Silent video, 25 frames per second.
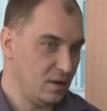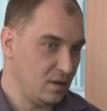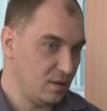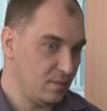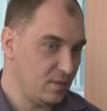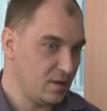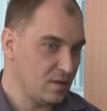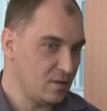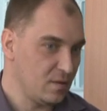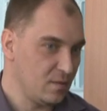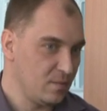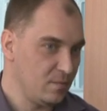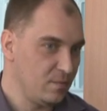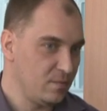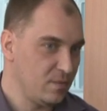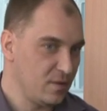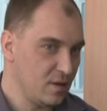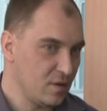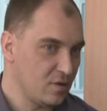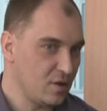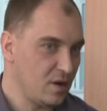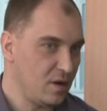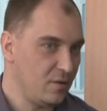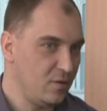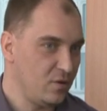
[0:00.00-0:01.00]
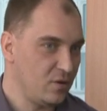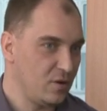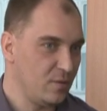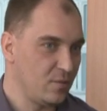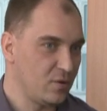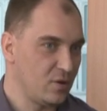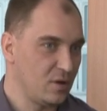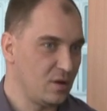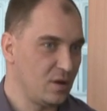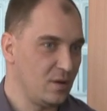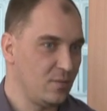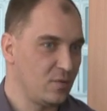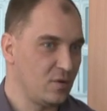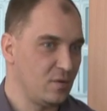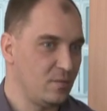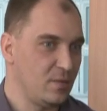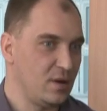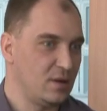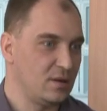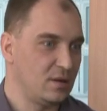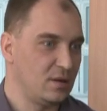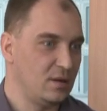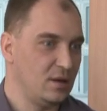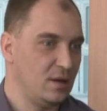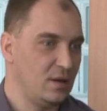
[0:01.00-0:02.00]
Natomiast no, zdarzały się przykre
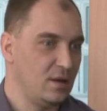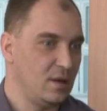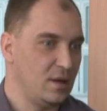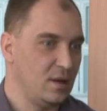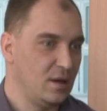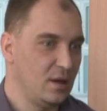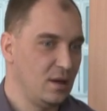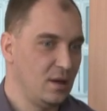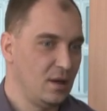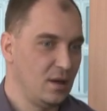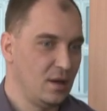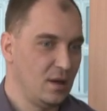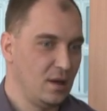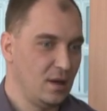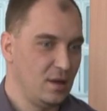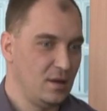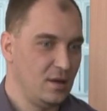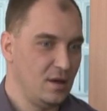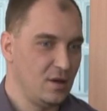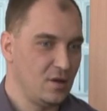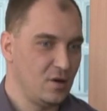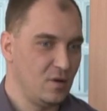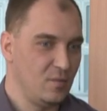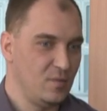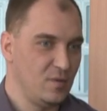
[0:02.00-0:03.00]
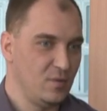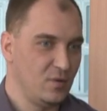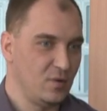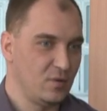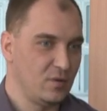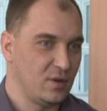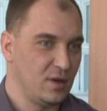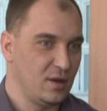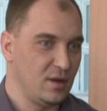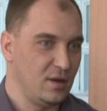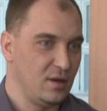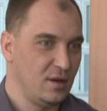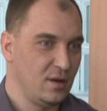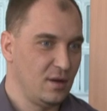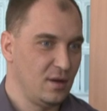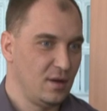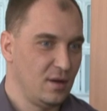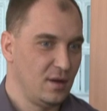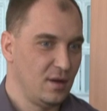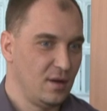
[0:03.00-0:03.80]
przypadki, ale nie chciałbym tutaj